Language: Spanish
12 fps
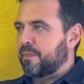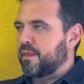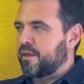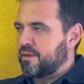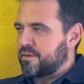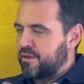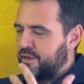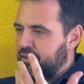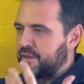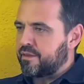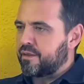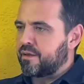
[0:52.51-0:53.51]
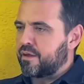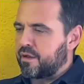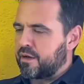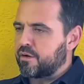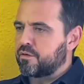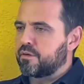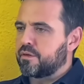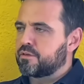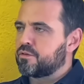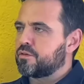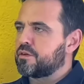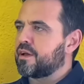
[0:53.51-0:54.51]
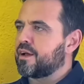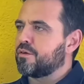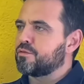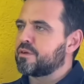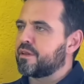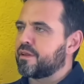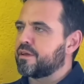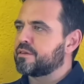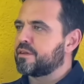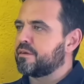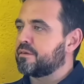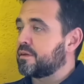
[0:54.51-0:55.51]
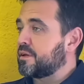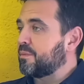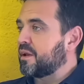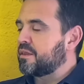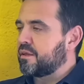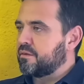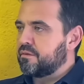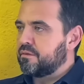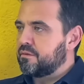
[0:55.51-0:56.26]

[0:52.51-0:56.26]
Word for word: y que, y que dice, ah, claro, esto es la causa de este, desaparece,